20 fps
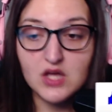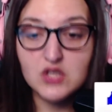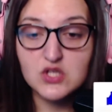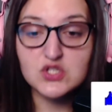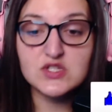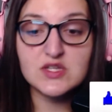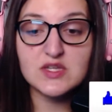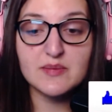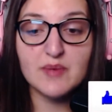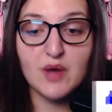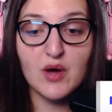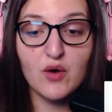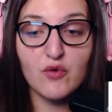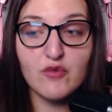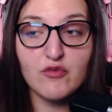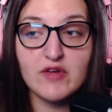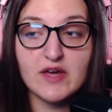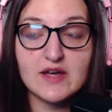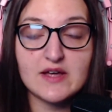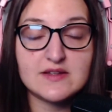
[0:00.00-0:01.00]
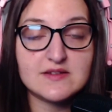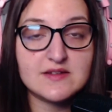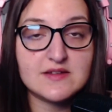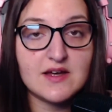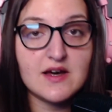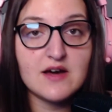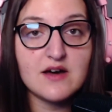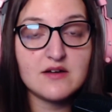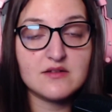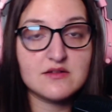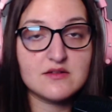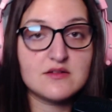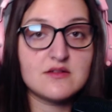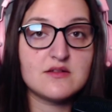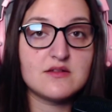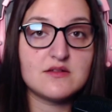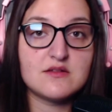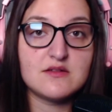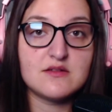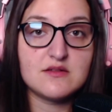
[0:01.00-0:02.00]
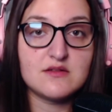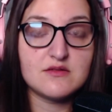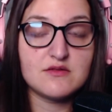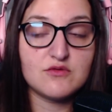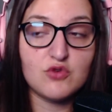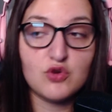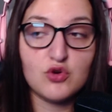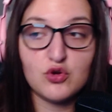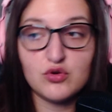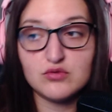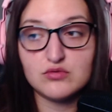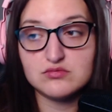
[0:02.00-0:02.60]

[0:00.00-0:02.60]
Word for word: Je sais pas, on verra ça. Euh, voilà.